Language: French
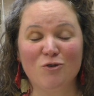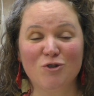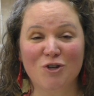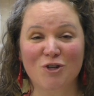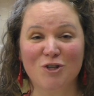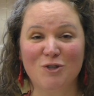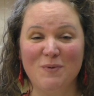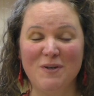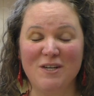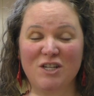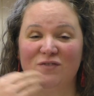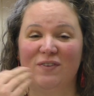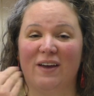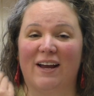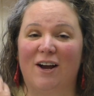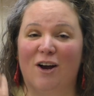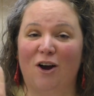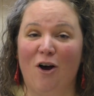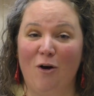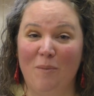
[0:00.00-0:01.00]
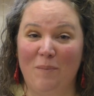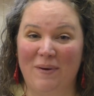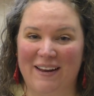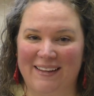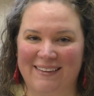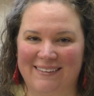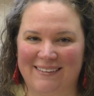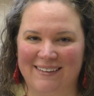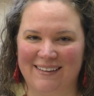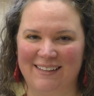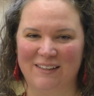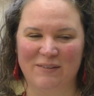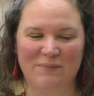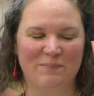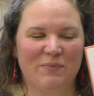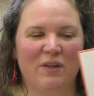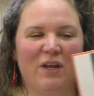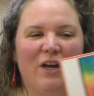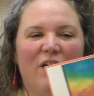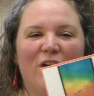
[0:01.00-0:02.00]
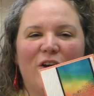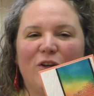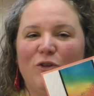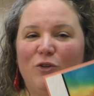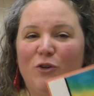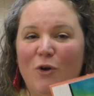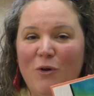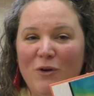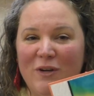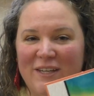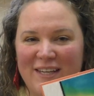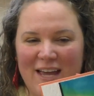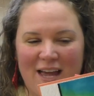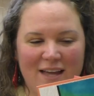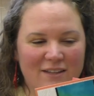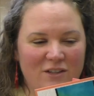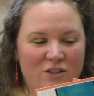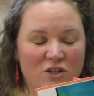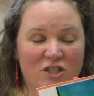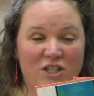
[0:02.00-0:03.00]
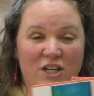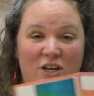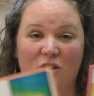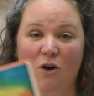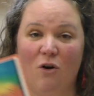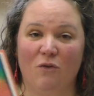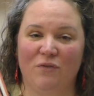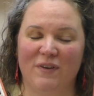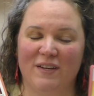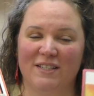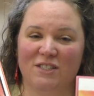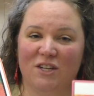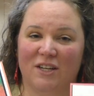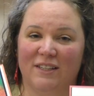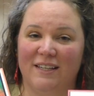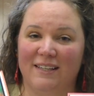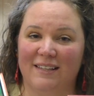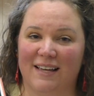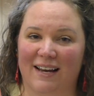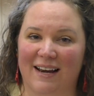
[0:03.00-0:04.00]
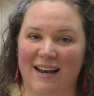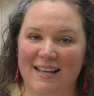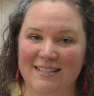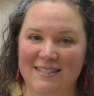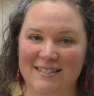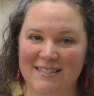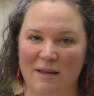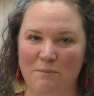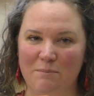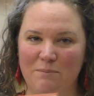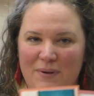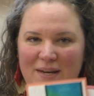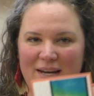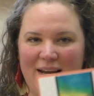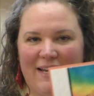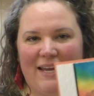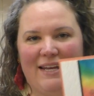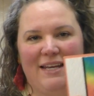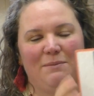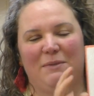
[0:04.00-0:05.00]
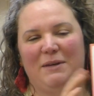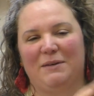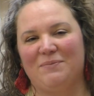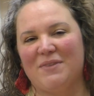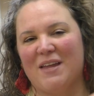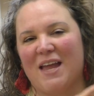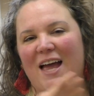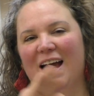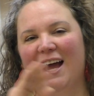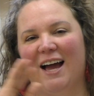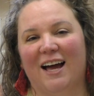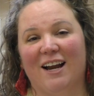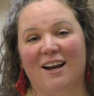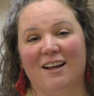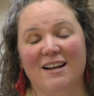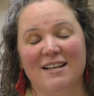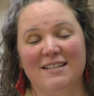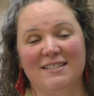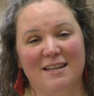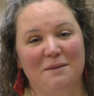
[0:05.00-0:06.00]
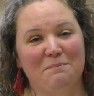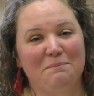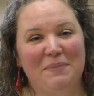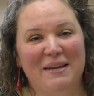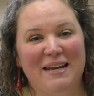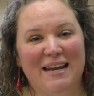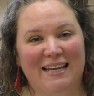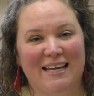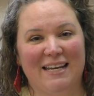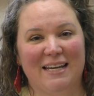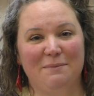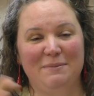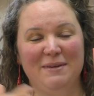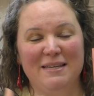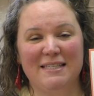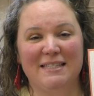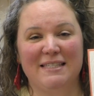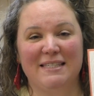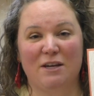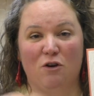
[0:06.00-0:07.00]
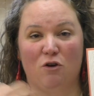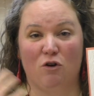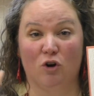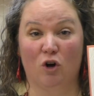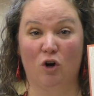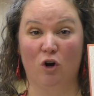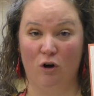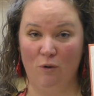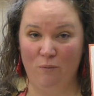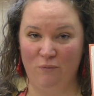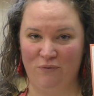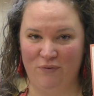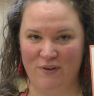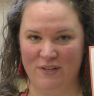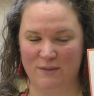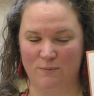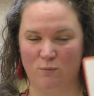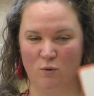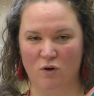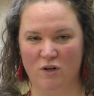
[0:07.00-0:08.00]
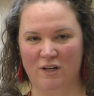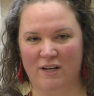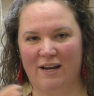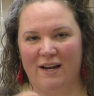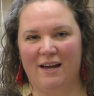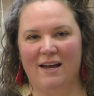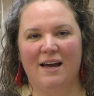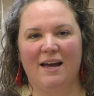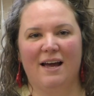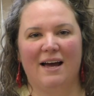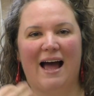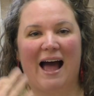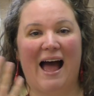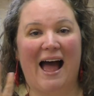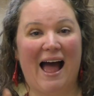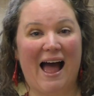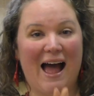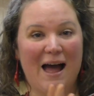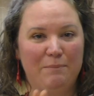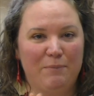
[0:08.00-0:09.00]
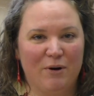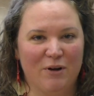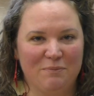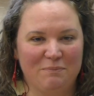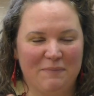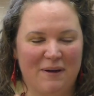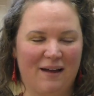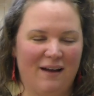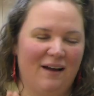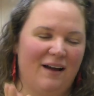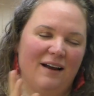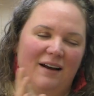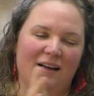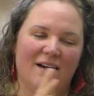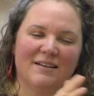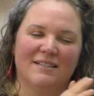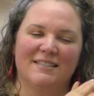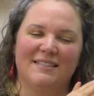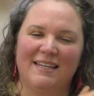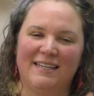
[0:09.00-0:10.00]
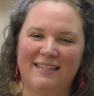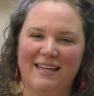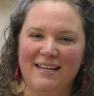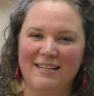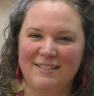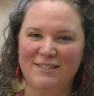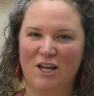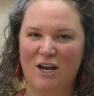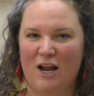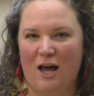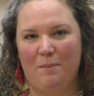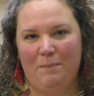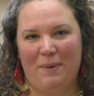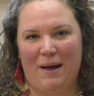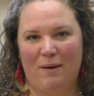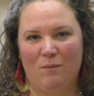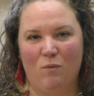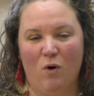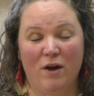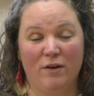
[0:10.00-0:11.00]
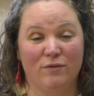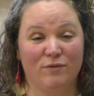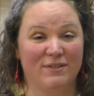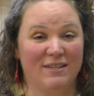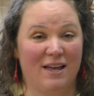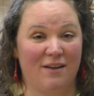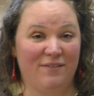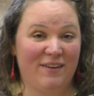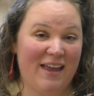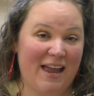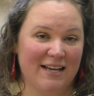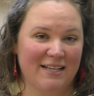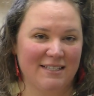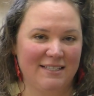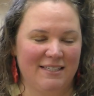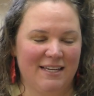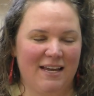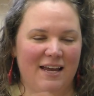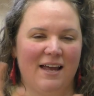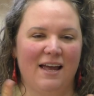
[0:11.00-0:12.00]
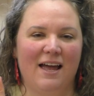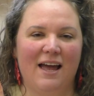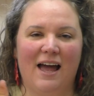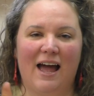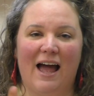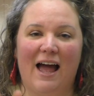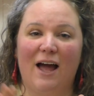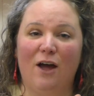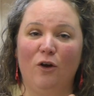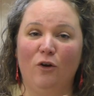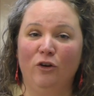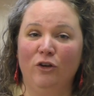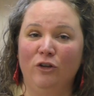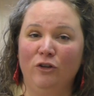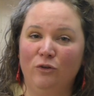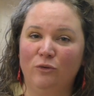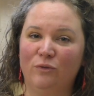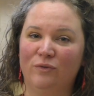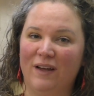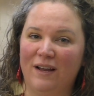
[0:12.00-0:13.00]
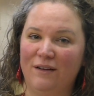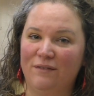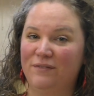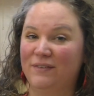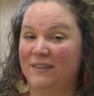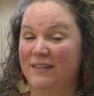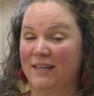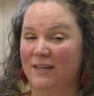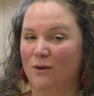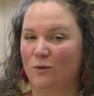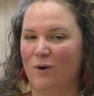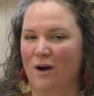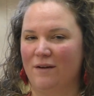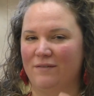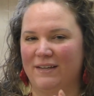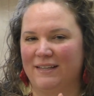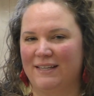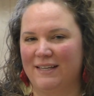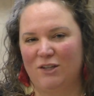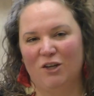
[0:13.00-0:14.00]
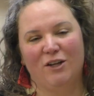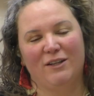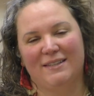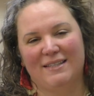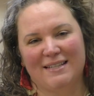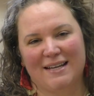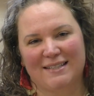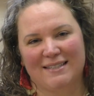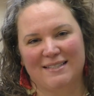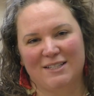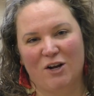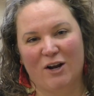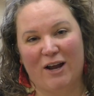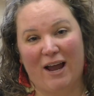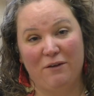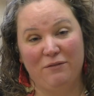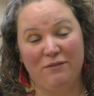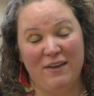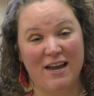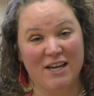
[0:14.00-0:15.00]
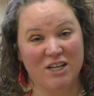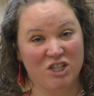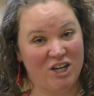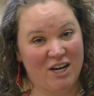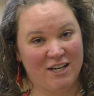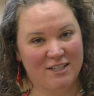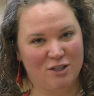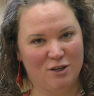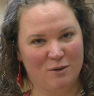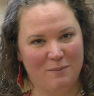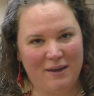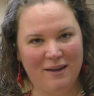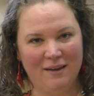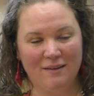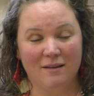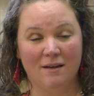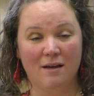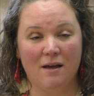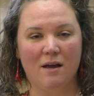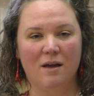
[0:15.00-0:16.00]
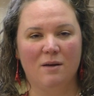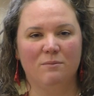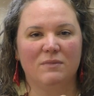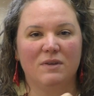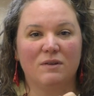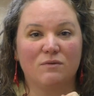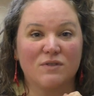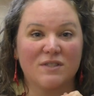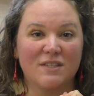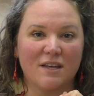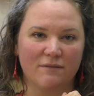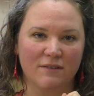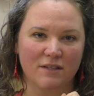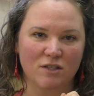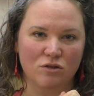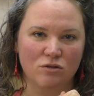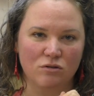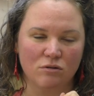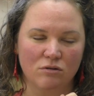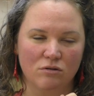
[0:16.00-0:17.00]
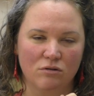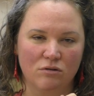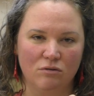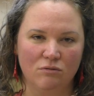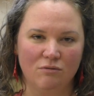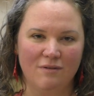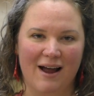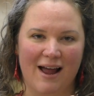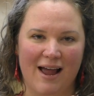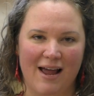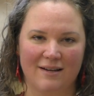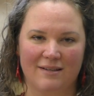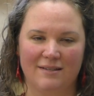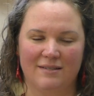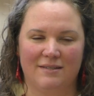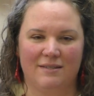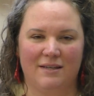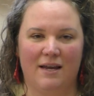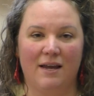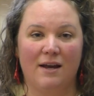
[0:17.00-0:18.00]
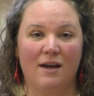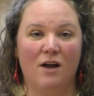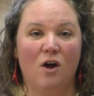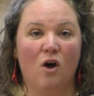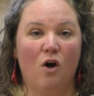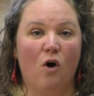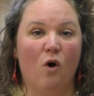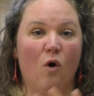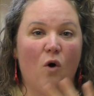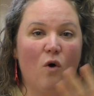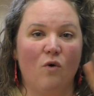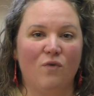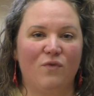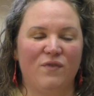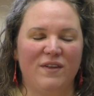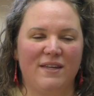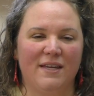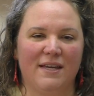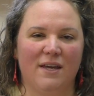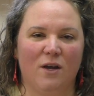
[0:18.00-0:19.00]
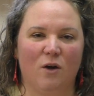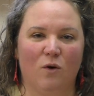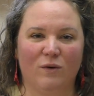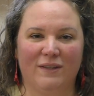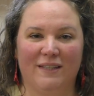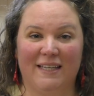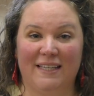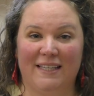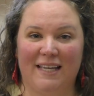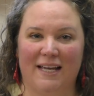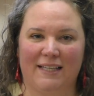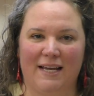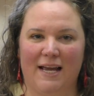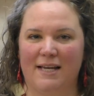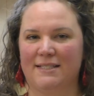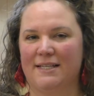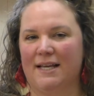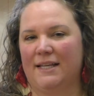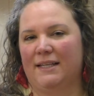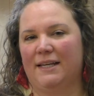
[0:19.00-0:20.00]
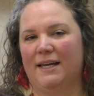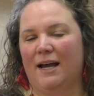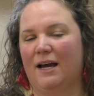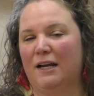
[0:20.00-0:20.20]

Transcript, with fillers: Aujourd'hui, je vais compléter deux cartes que j'ai confectionnées dans la Stampin' Academy. Alors, la Stampin' Academy, c'est un groupe Facebook à abonnement. Alors, c'est 15 par mois et vous avez accès à une nouvelle vidéo avec des notes dactylographiées à chaque semaine. Mais vous avez surtout accès aux vidéos des dernières années.